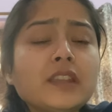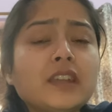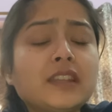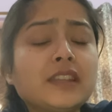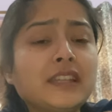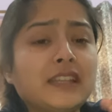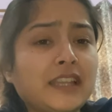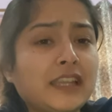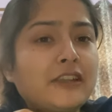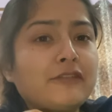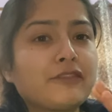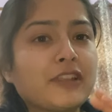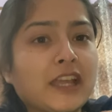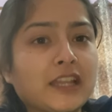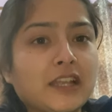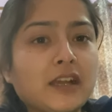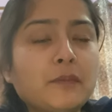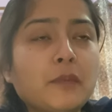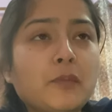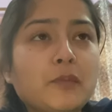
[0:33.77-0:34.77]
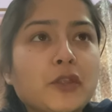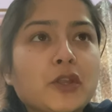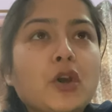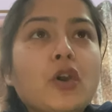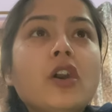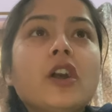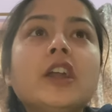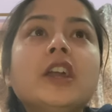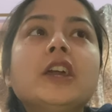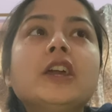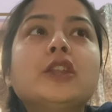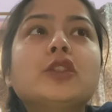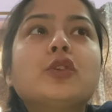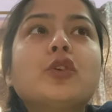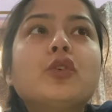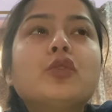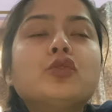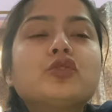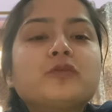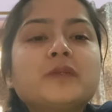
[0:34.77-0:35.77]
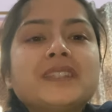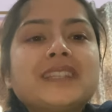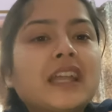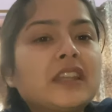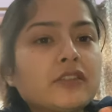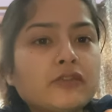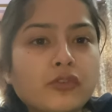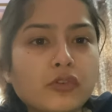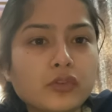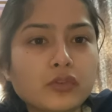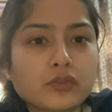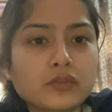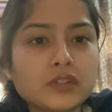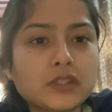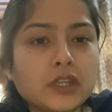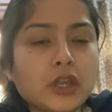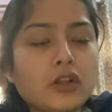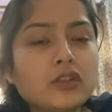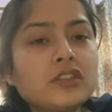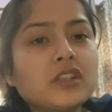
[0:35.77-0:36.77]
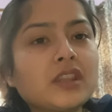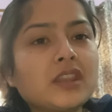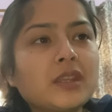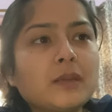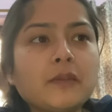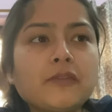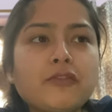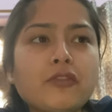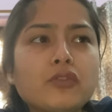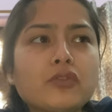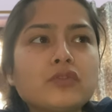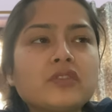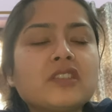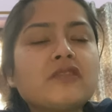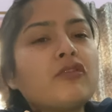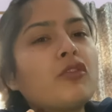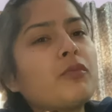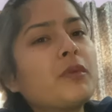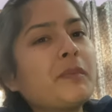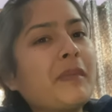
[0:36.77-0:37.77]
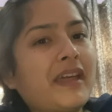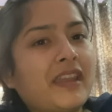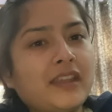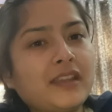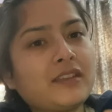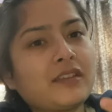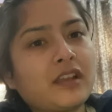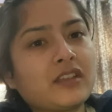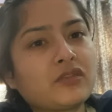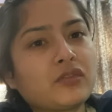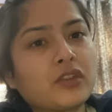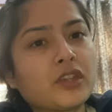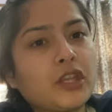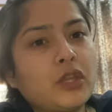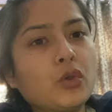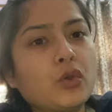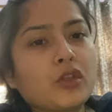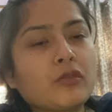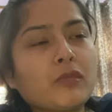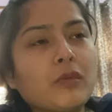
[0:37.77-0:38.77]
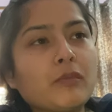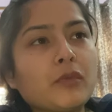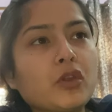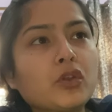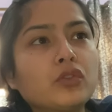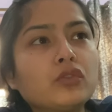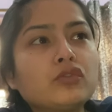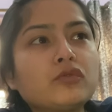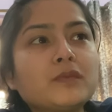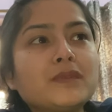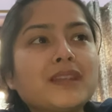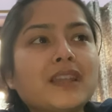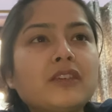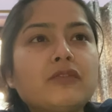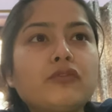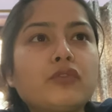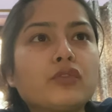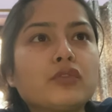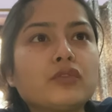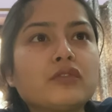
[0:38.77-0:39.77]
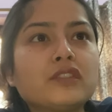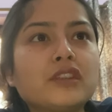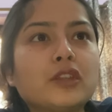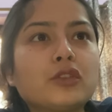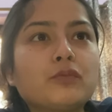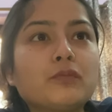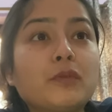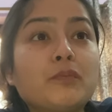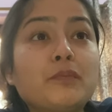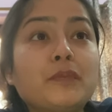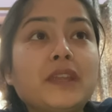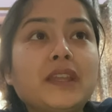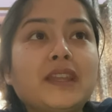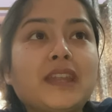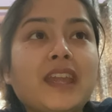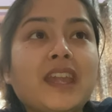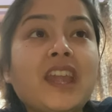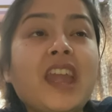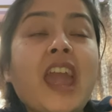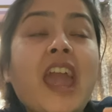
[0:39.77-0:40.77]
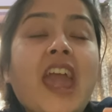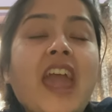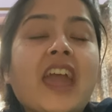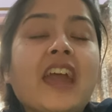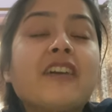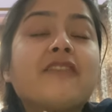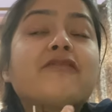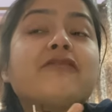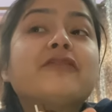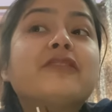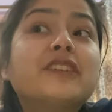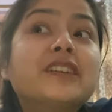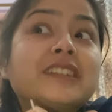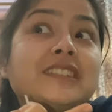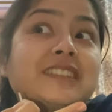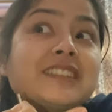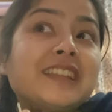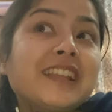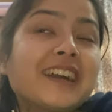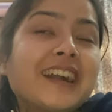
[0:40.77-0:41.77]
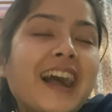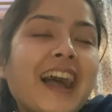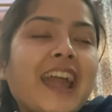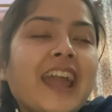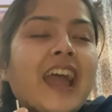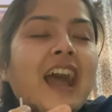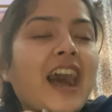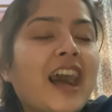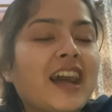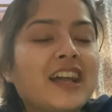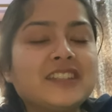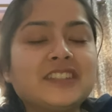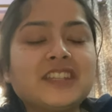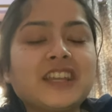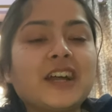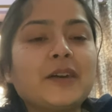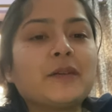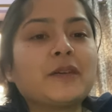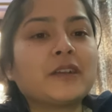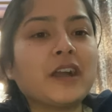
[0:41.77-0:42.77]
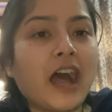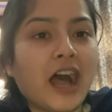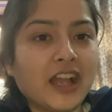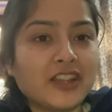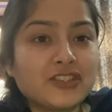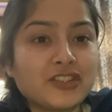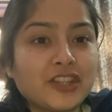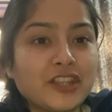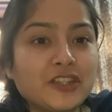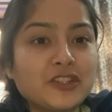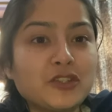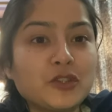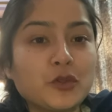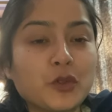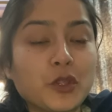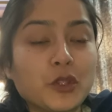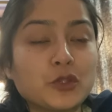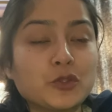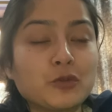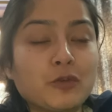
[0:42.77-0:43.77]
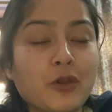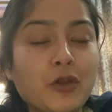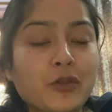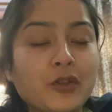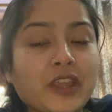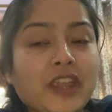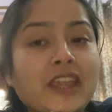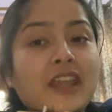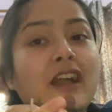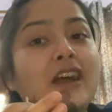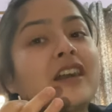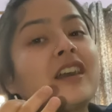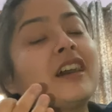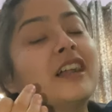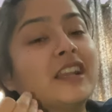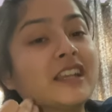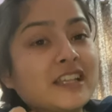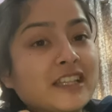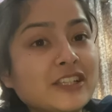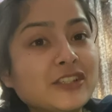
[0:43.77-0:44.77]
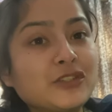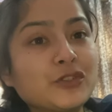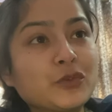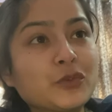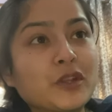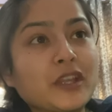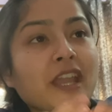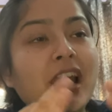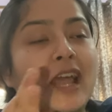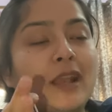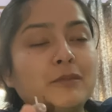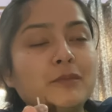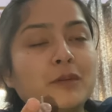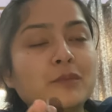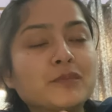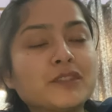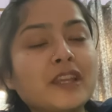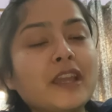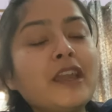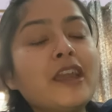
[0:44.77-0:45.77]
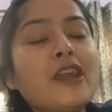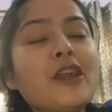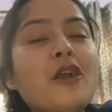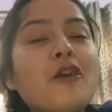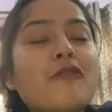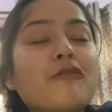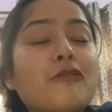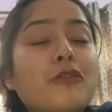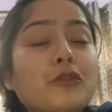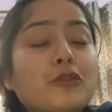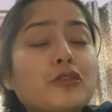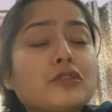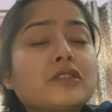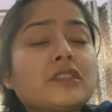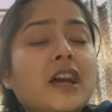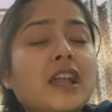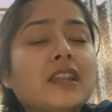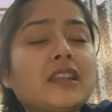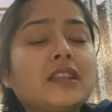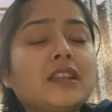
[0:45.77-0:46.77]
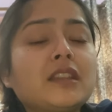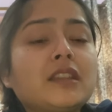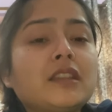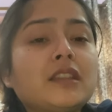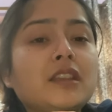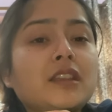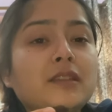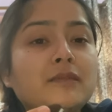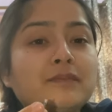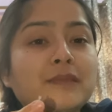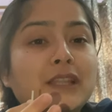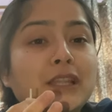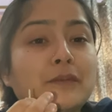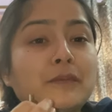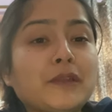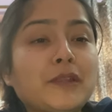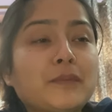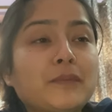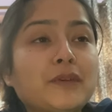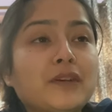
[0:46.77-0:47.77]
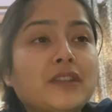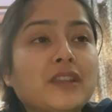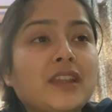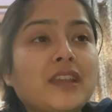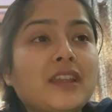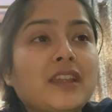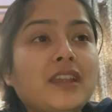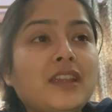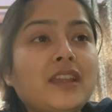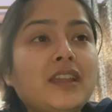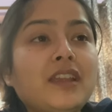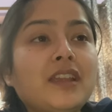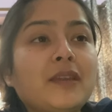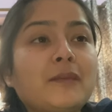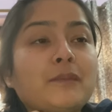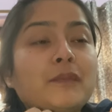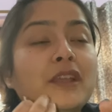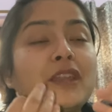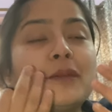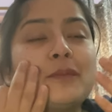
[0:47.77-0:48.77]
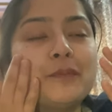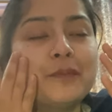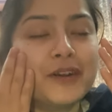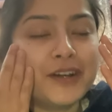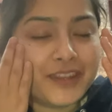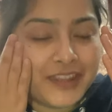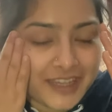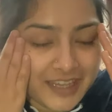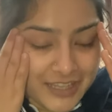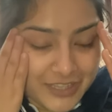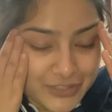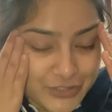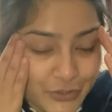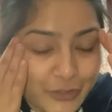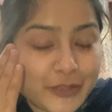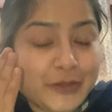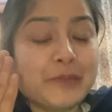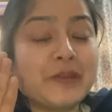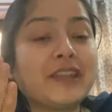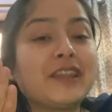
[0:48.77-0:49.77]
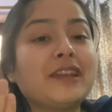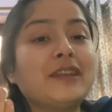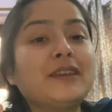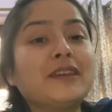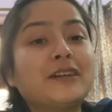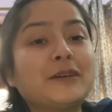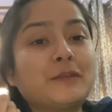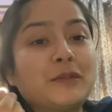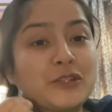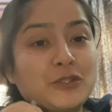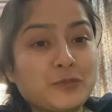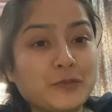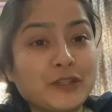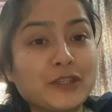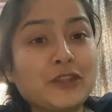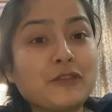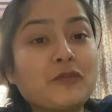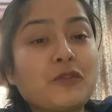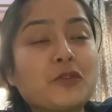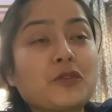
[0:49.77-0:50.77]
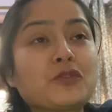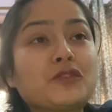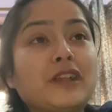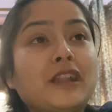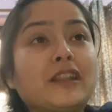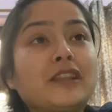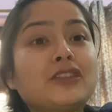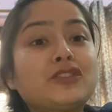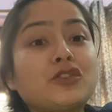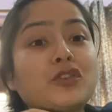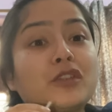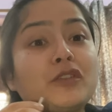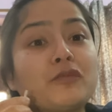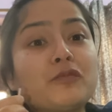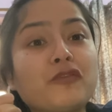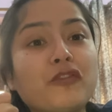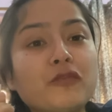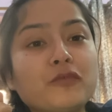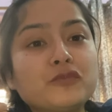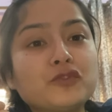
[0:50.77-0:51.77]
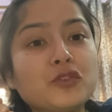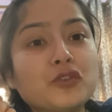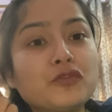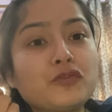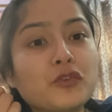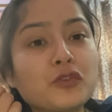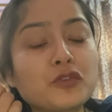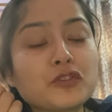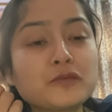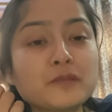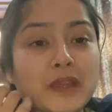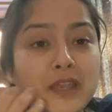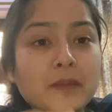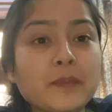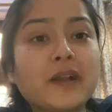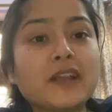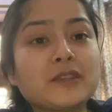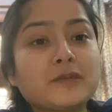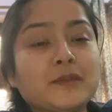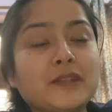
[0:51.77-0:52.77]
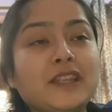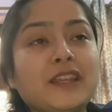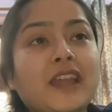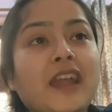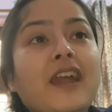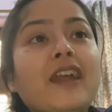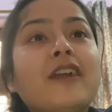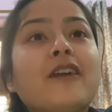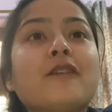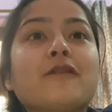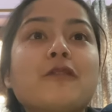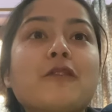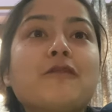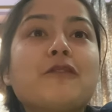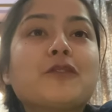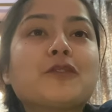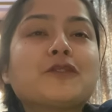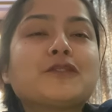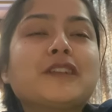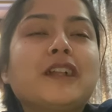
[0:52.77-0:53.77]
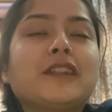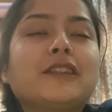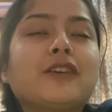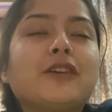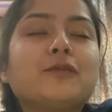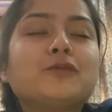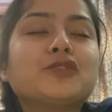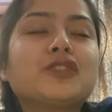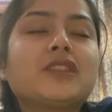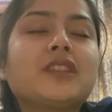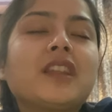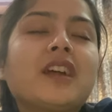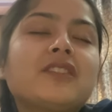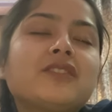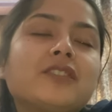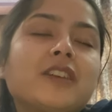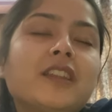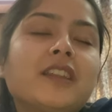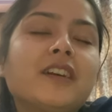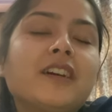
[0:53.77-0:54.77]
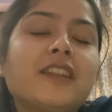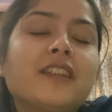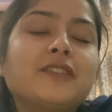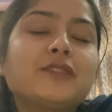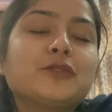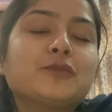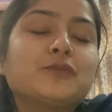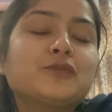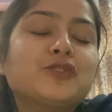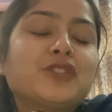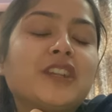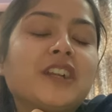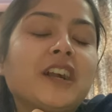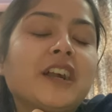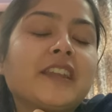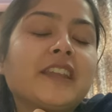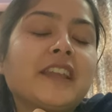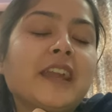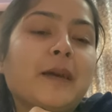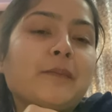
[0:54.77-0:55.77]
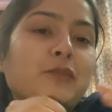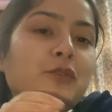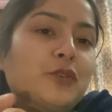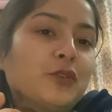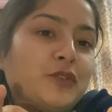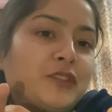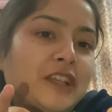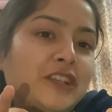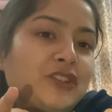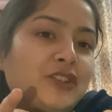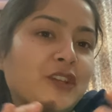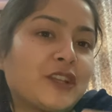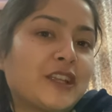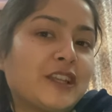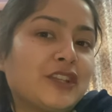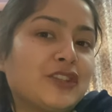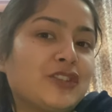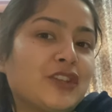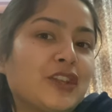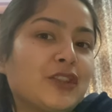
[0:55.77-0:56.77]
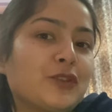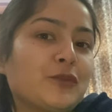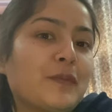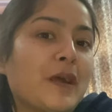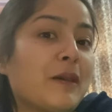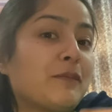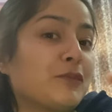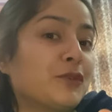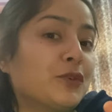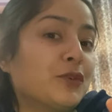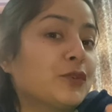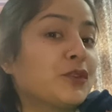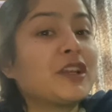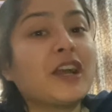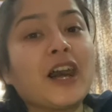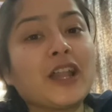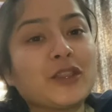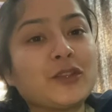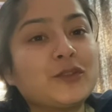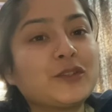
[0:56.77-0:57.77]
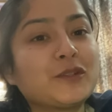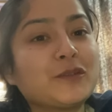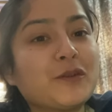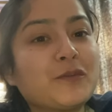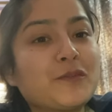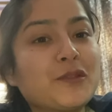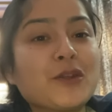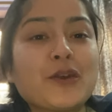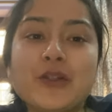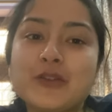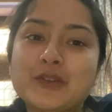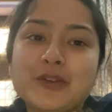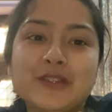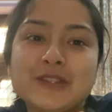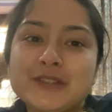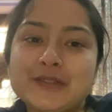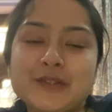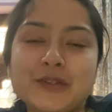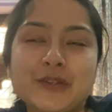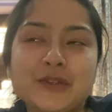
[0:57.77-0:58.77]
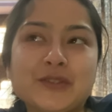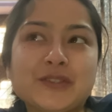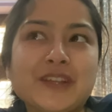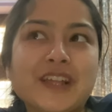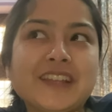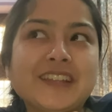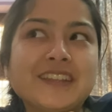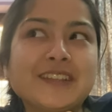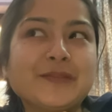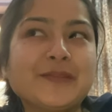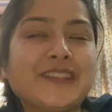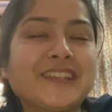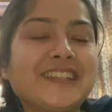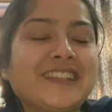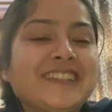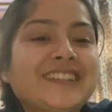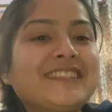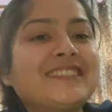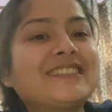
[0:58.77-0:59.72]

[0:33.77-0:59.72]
दी ने गिफ्ट किया था मम्मी को तो उसमें ज़्यादा फोटोज़ नहीं है और जितनी भी फोटोज़ है वो भी मैंने ही ट्रांसफ़र की होगी मम्मी को तो उसमें ज़्यादा फोटोज़ नहीं है तो मम्मी ने एफर्ट्स लगाए आज या आज खींची होंगी सुबह उठ के या कल खींची होंगी एल्बम से फ़ोटोज़ डाली थी इतनी मतलब मेरे बर्थडे की मेरे बर्थडे की नहीं सॉरी मेरे बचपन की फ़ोटोज़ डाली थी जो कि जो फ़ोटोज़ मेरे पास भी नहीं है वो फ़ोटोज़ डाली थी और मुझे इतना अच्छा लगा ना तो मुझे लगा कि आप लोगों के साथ शेयर करनी चाहिए तो मैं आप लोगों को दिखाती हूँ कि मम्मी ने कौन कौन सी फ़ोटोज़ डाली थी मेरी